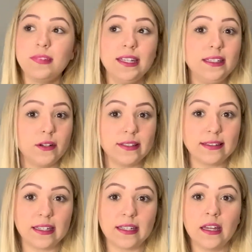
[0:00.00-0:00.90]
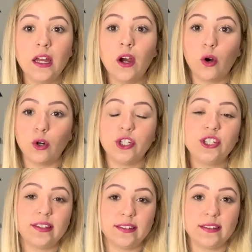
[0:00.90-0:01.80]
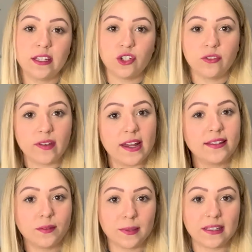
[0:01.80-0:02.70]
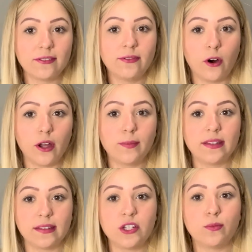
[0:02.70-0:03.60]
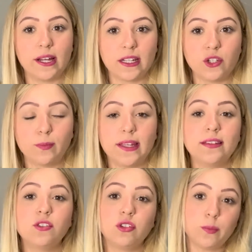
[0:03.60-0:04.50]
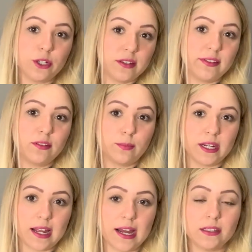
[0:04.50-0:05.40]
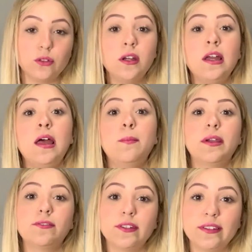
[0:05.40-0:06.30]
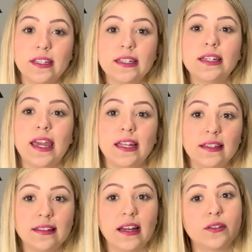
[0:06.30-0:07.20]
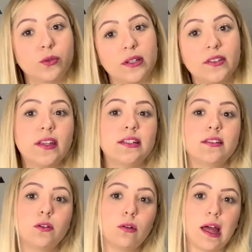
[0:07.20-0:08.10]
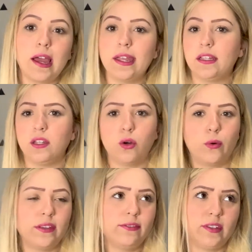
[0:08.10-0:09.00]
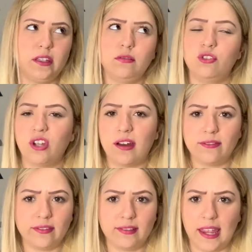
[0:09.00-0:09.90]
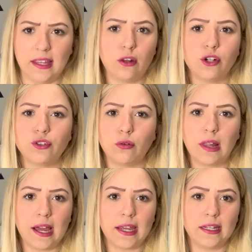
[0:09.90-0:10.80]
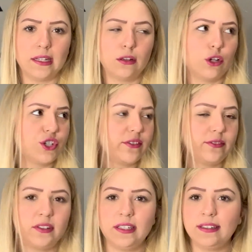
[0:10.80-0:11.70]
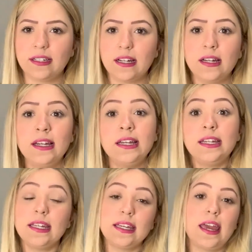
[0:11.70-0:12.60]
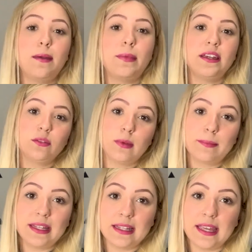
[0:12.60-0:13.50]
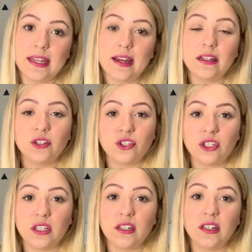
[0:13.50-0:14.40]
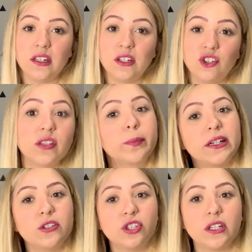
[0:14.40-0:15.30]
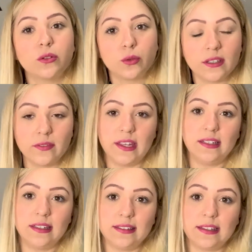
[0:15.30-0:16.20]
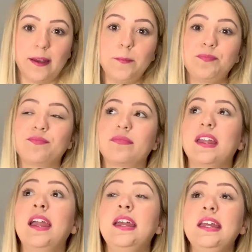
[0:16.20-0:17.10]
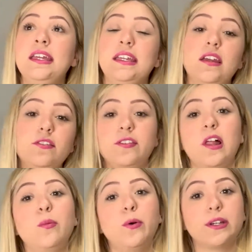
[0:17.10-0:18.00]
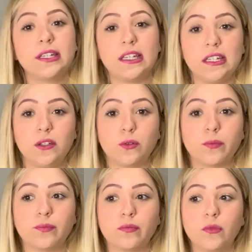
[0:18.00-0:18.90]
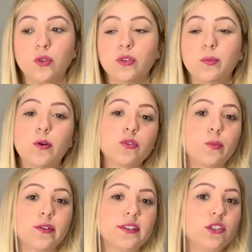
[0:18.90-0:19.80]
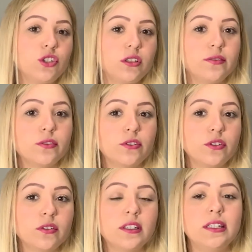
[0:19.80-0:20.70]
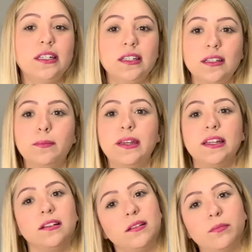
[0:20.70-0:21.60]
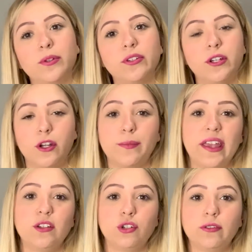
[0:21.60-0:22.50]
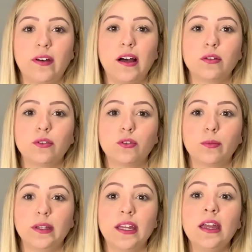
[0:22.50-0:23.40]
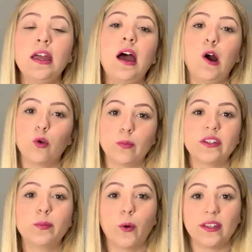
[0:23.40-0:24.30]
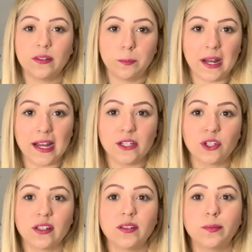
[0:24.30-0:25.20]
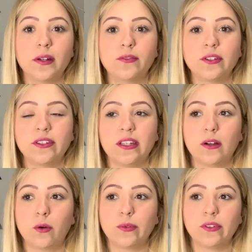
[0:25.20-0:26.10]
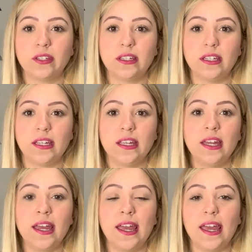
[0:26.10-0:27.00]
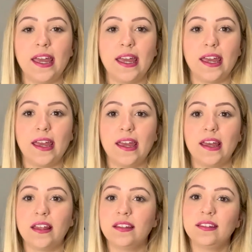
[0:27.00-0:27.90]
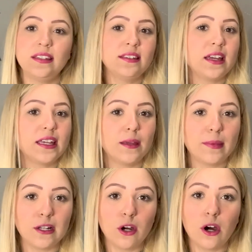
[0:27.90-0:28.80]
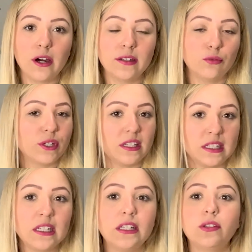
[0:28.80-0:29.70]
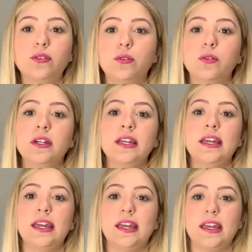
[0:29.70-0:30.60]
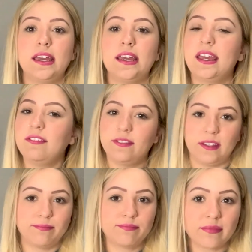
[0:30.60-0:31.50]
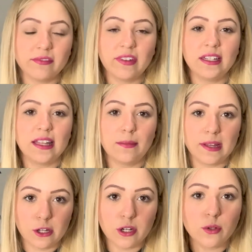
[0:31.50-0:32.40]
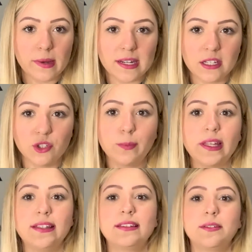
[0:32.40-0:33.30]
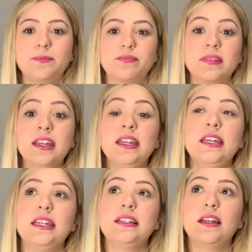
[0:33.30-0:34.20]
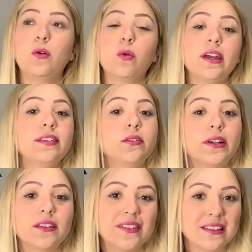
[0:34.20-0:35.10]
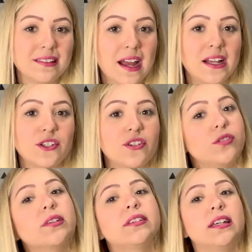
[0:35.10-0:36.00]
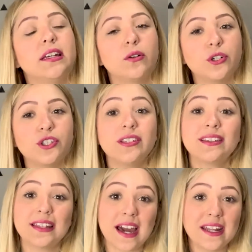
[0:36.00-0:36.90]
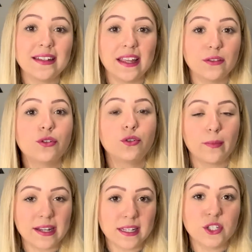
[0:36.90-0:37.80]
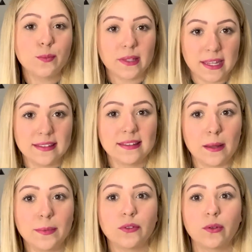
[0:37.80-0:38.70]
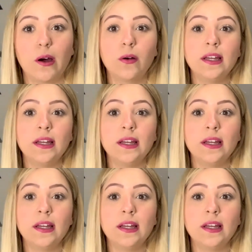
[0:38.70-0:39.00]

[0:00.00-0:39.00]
Então, assim, hoje existem diversas plataformas né, de marketplace disponíveis no mercado para você que quer iniciar suas vendas online ou, enfim, já tem loja online, loja física e quer mais uma maneira de, de expandir as suas vendas, né? E eu vou falar um pouquinho dos pontos positivos e também posteriormente eu falo sobre algumas boas práticas para você conseguir é, se sair melhor no início, é, enfim, vender melhor no marketplace. Então, quais são as vantagens de você hoje estar dentro de um marketplace, tá, pessoal?